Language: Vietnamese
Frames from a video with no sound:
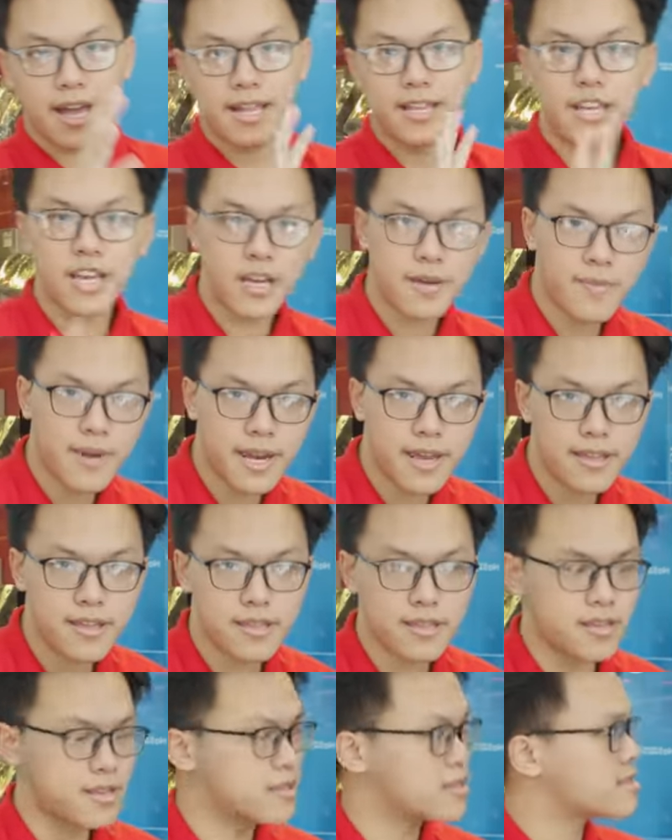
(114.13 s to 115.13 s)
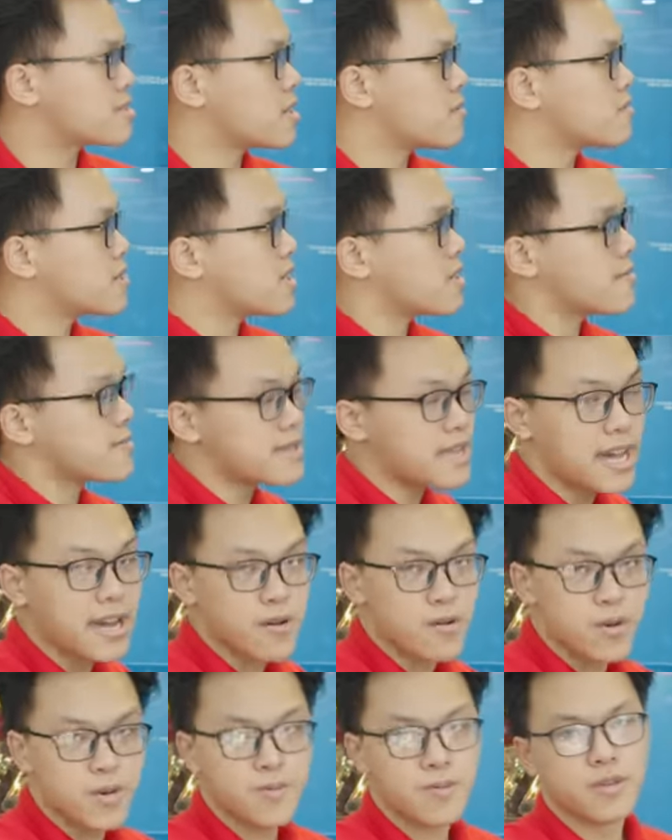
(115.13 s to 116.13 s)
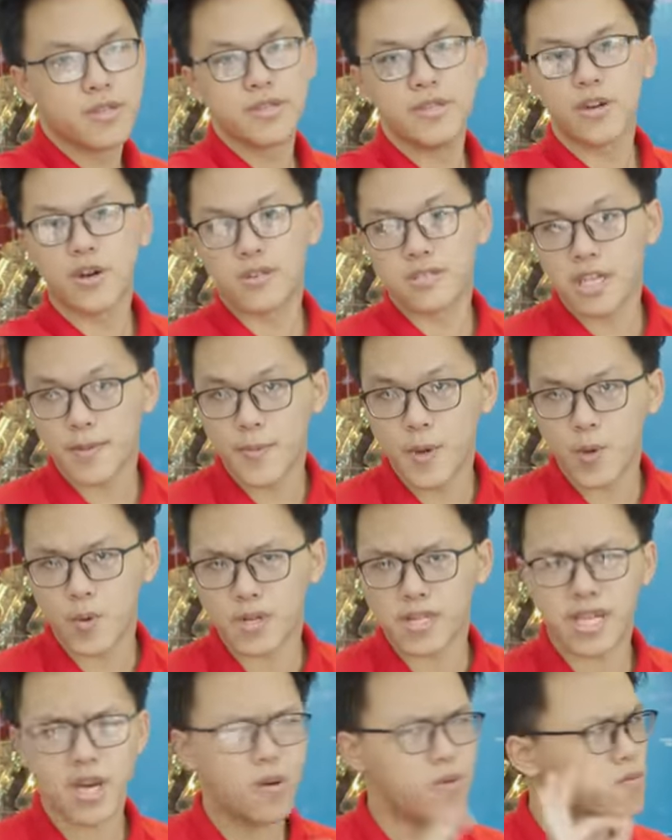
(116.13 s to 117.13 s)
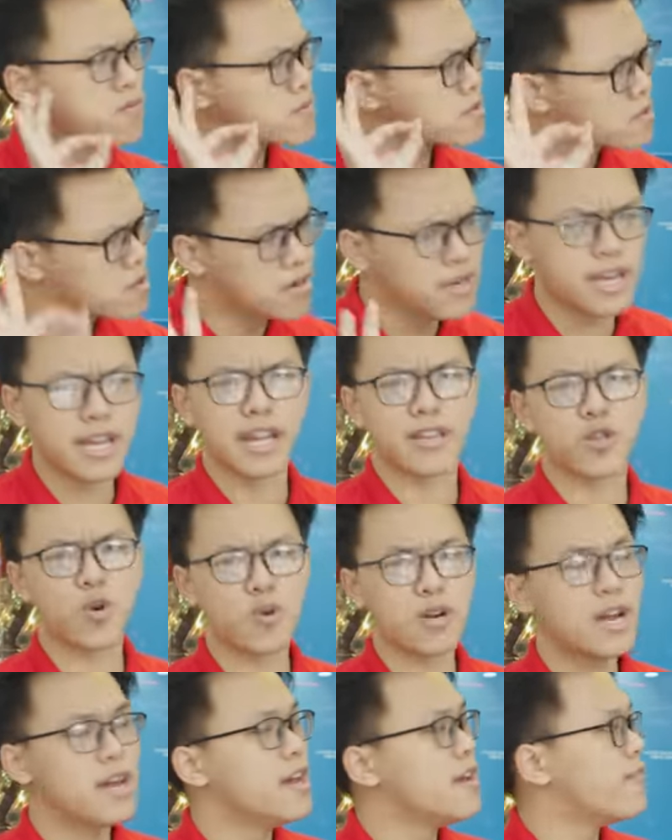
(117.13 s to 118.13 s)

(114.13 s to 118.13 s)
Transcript: Như anh em biết đấy, thì trong thời điểm hiện tại đúng không, những con CPU của Intel cực kỳ là tốt.